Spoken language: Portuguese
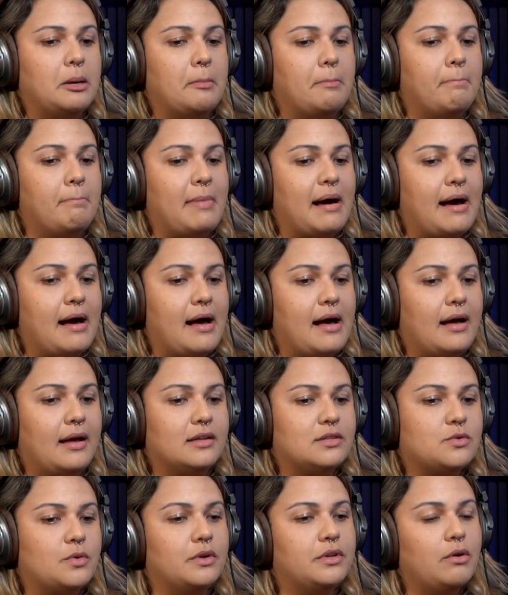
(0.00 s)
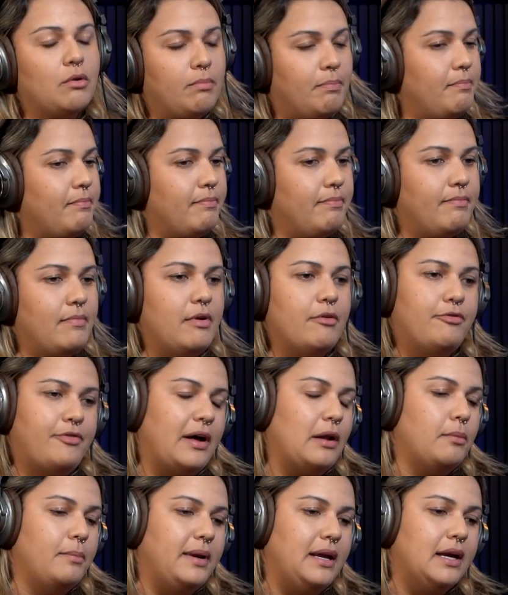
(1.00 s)
mas quando eu, eu
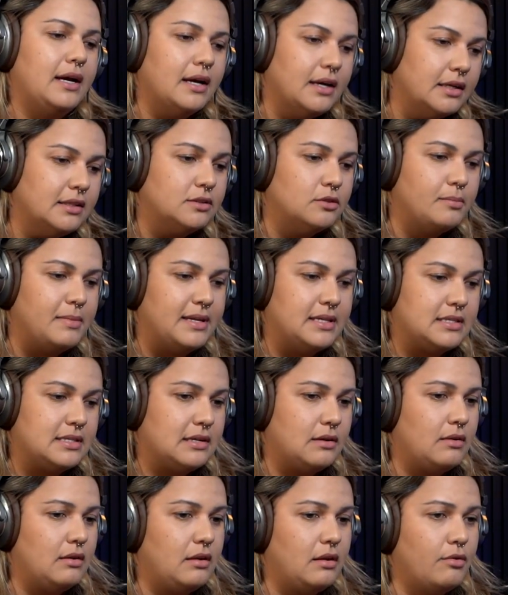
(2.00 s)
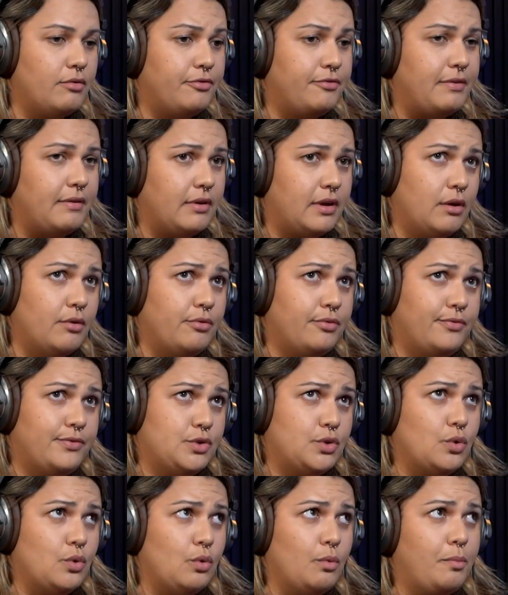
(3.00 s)
falo brincando, mas que eu, que eu
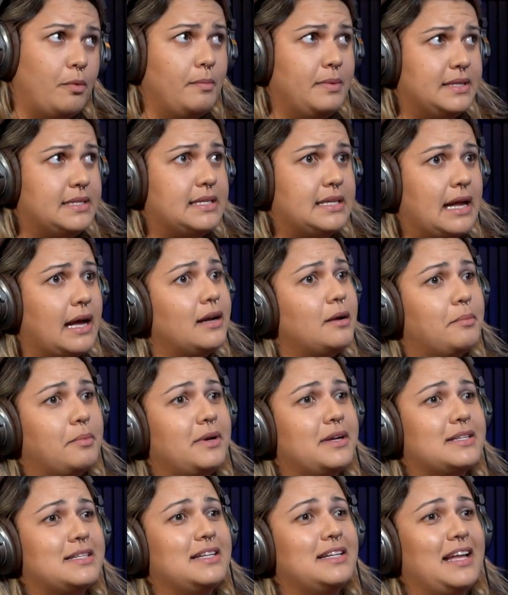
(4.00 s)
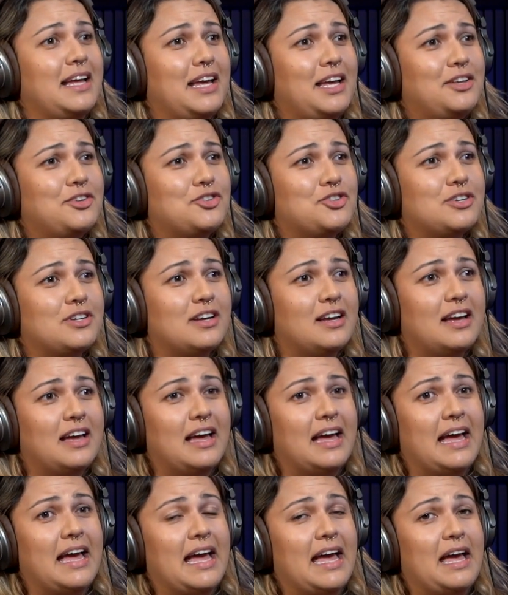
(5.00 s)
sou publicitária por acidente,
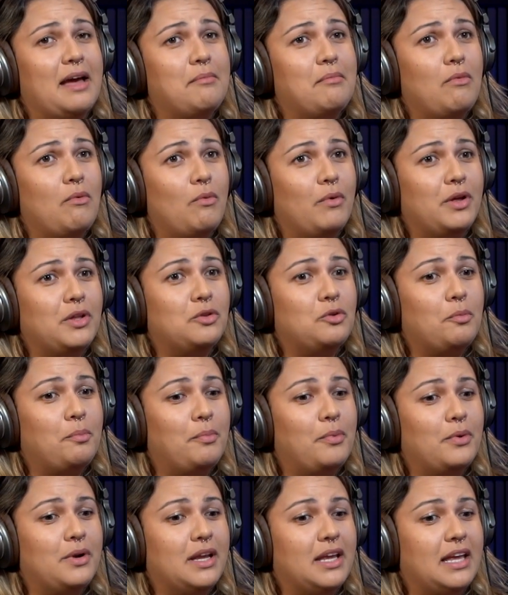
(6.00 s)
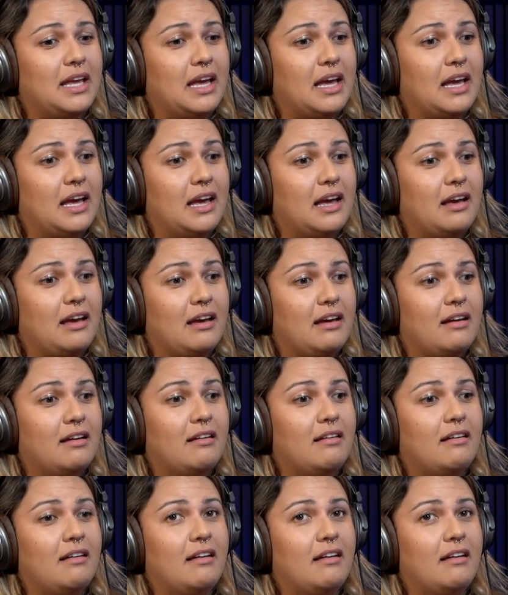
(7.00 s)
é muito porque,